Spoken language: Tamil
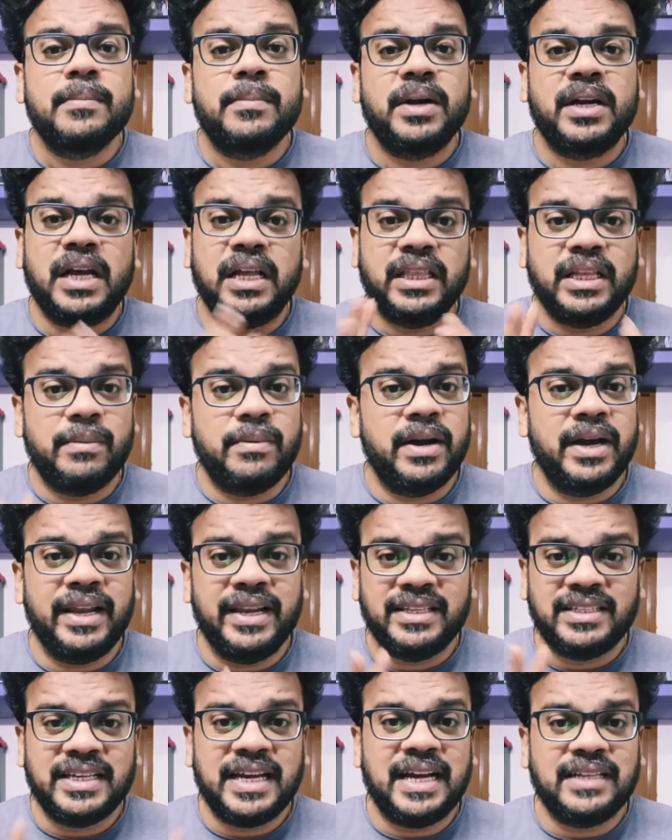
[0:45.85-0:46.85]
பட் அந்த மாதிரி
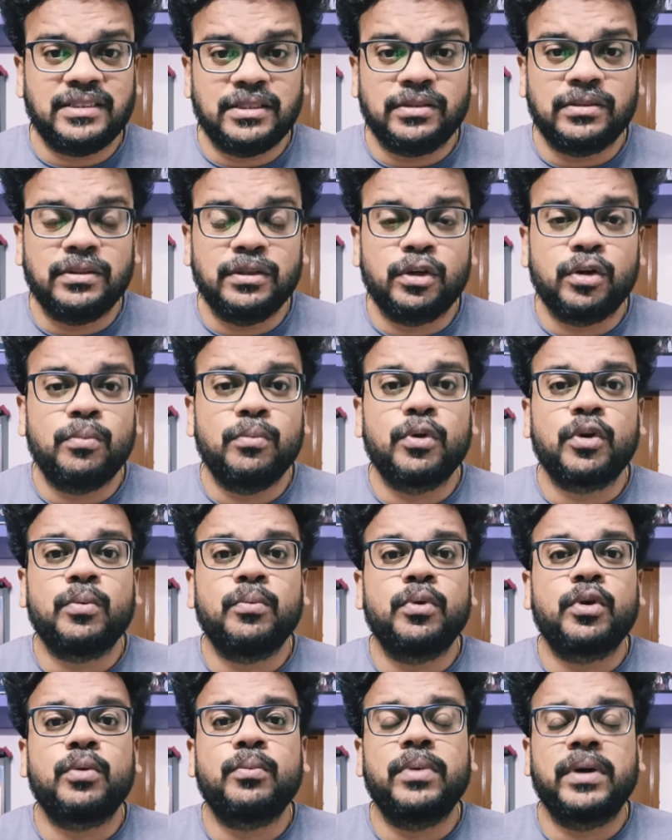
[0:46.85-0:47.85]
சான்சஸ் வந்து ரொம்ப
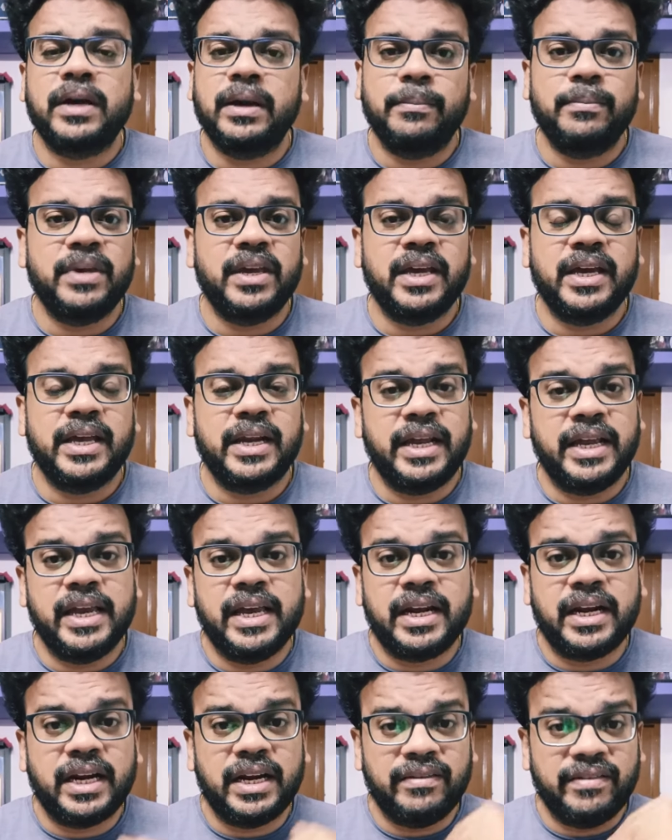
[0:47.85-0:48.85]
ரொம்ப ரொம்ப கம்மிங்க ஏன்னா
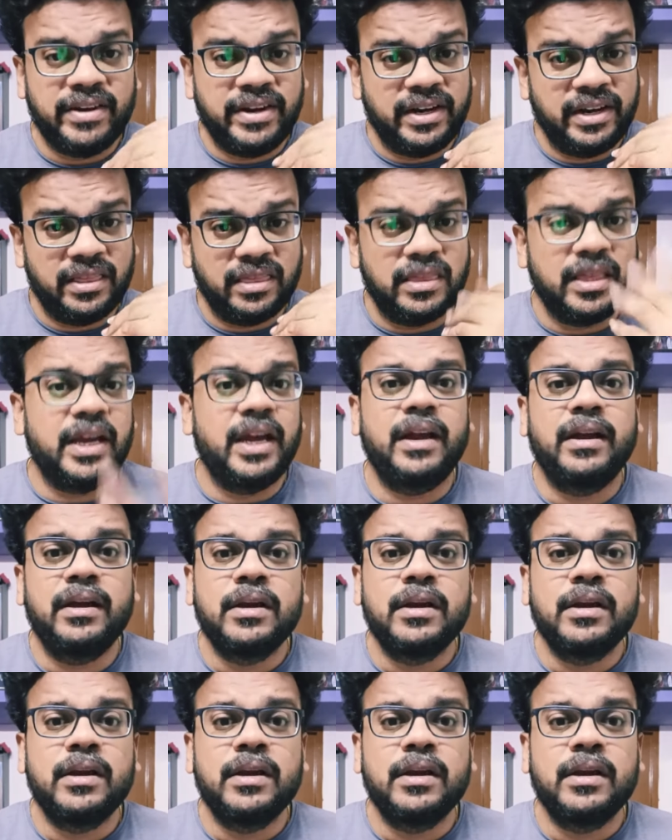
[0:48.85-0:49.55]
ஏற்கனவே எடுத்த